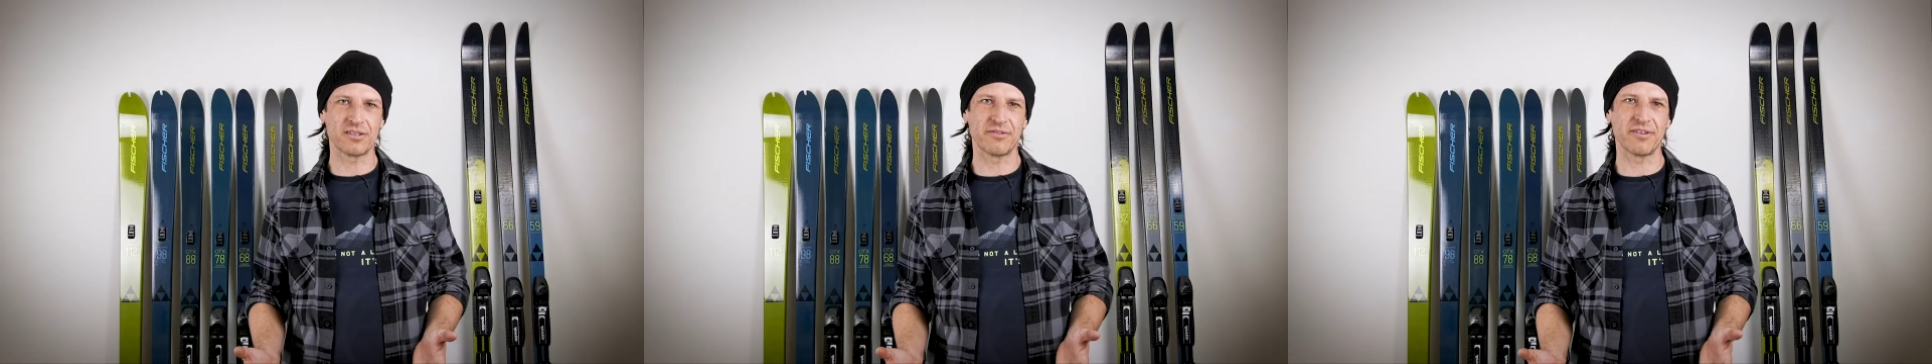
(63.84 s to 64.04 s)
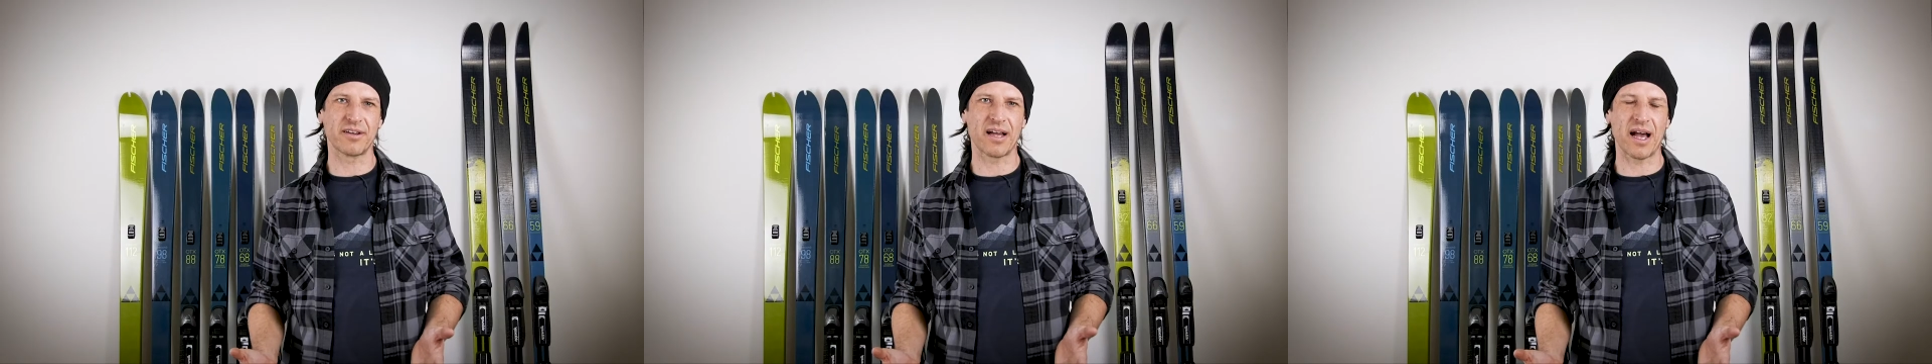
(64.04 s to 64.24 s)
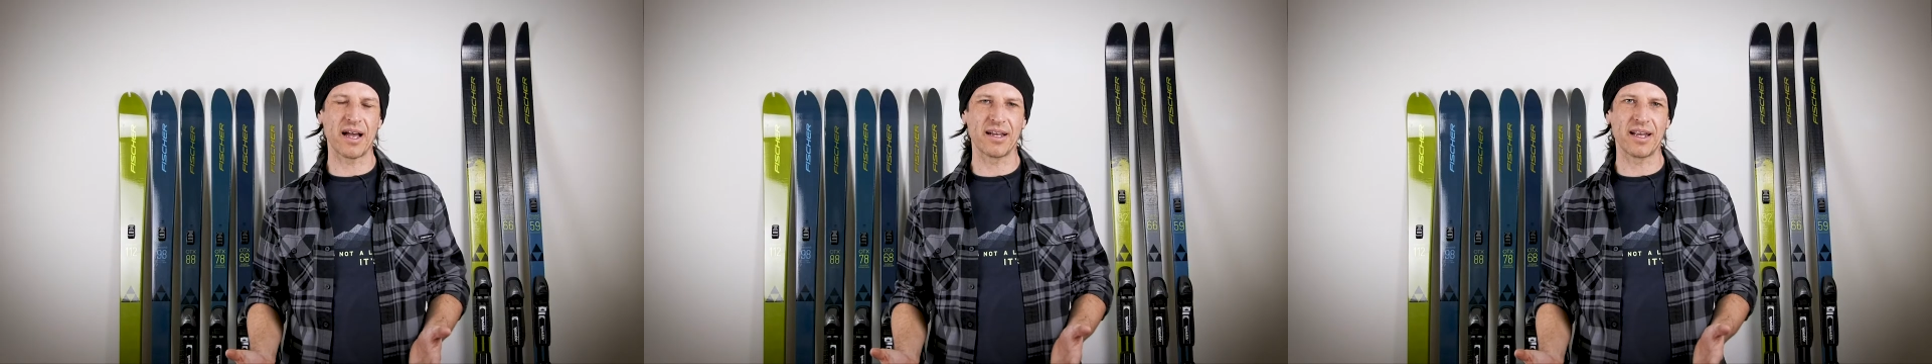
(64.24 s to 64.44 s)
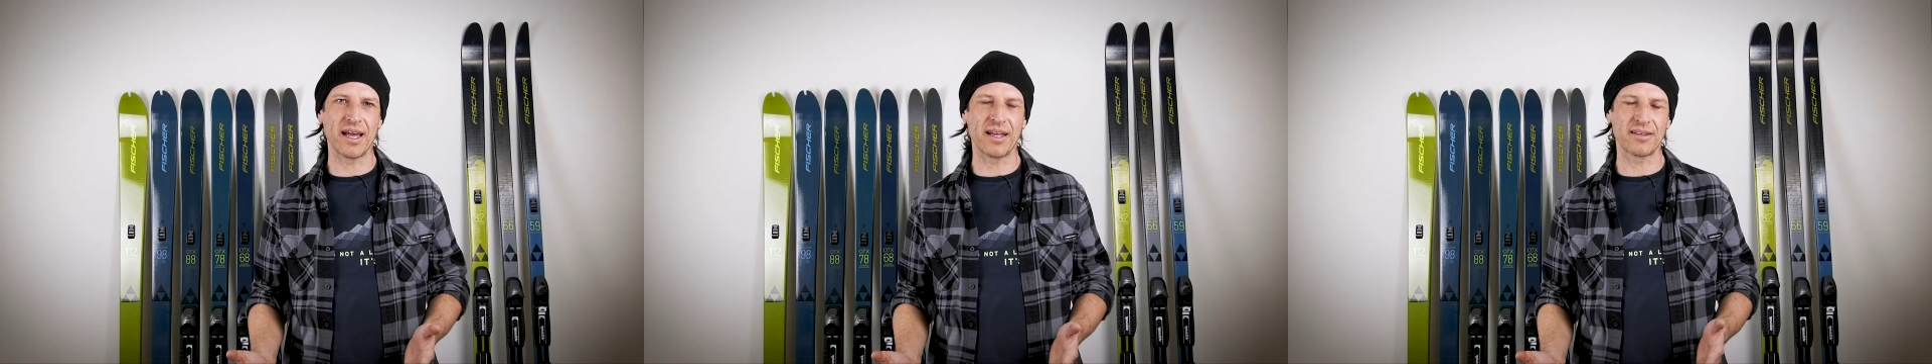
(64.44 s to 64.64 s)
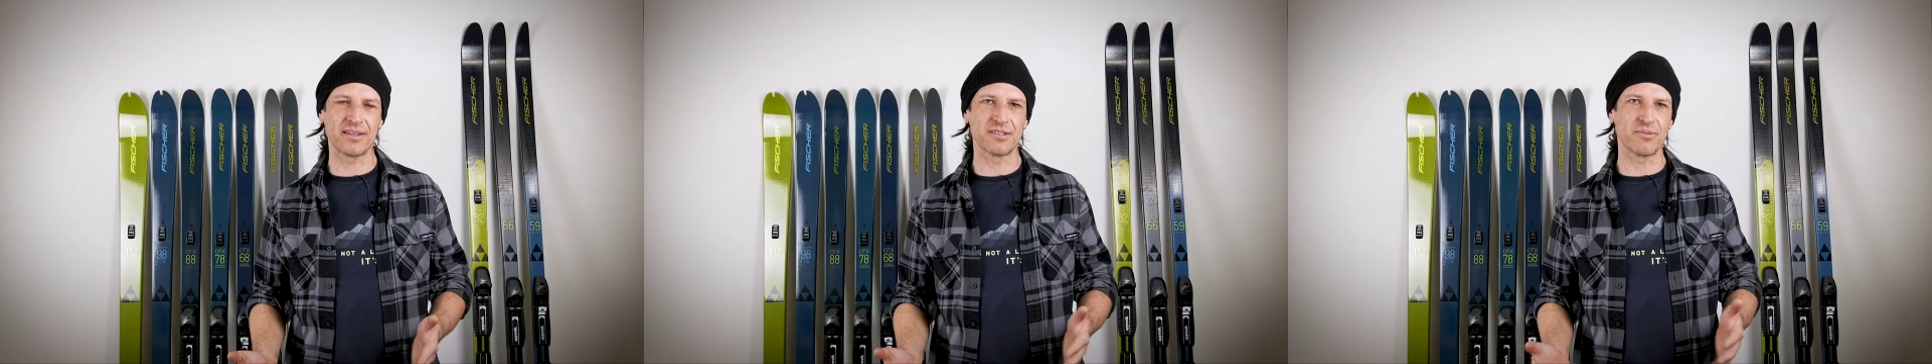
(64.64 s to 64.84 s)
aus der
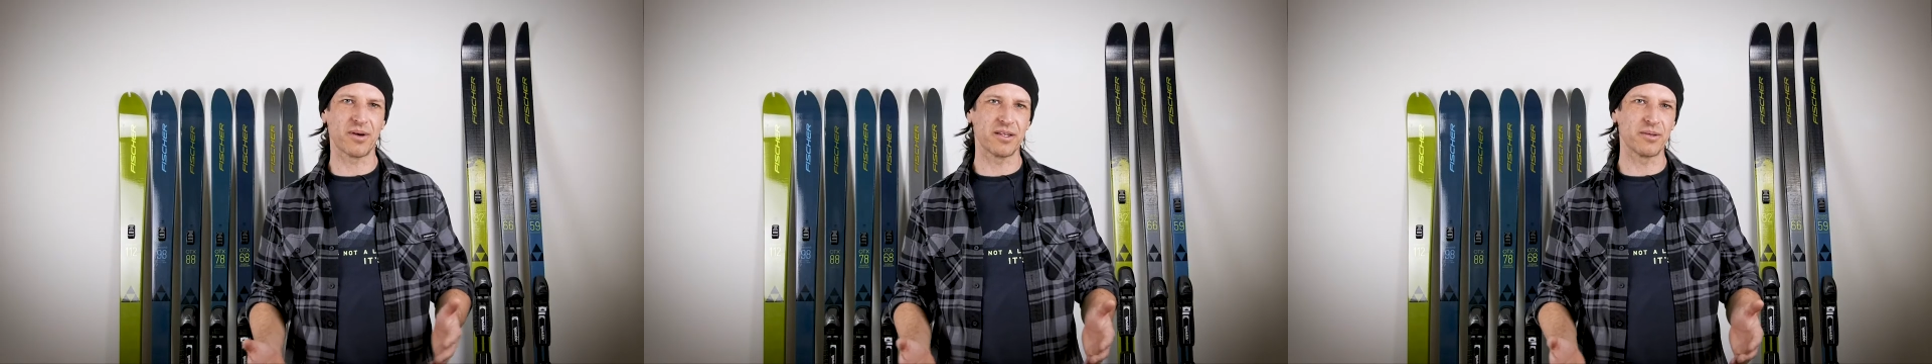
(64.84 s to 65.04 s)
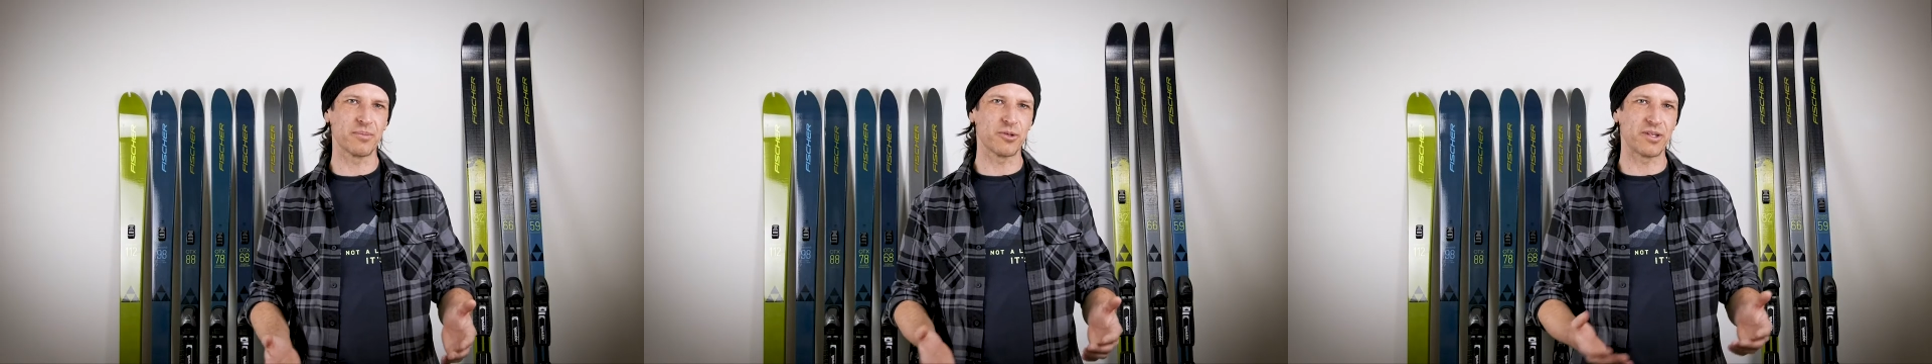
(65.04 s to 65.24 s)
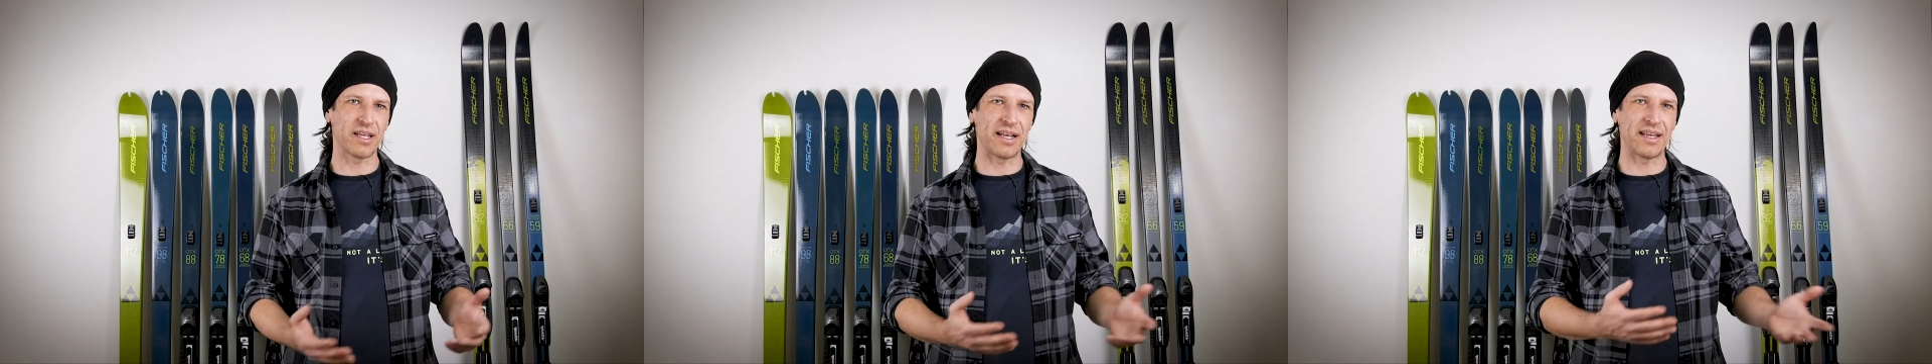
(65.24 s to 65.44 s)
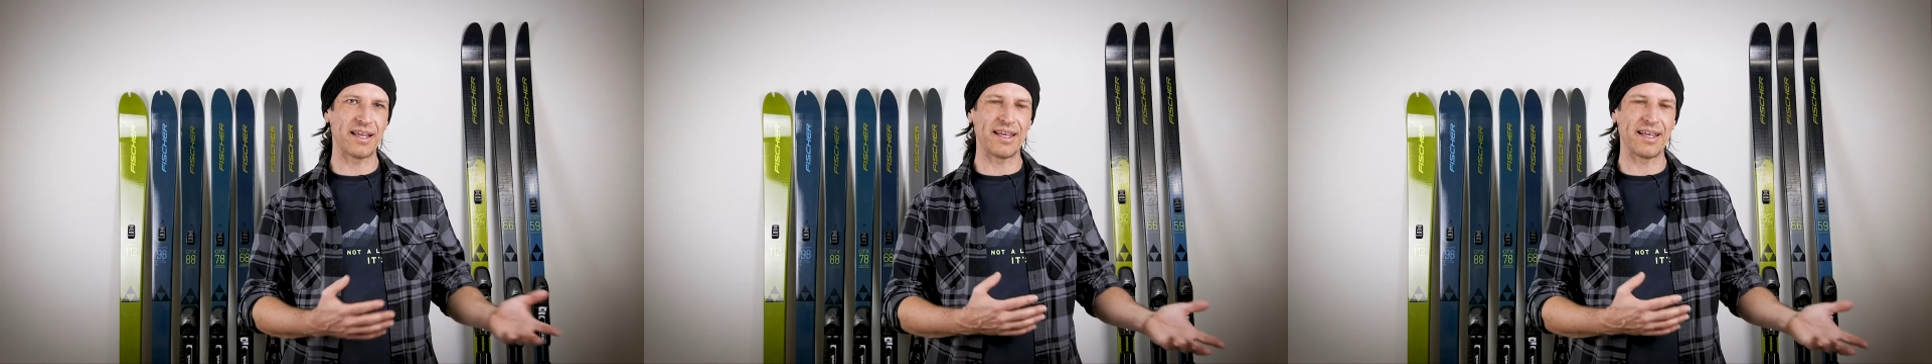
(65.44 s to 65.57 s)
Vergangenheit. Das waren die Modelle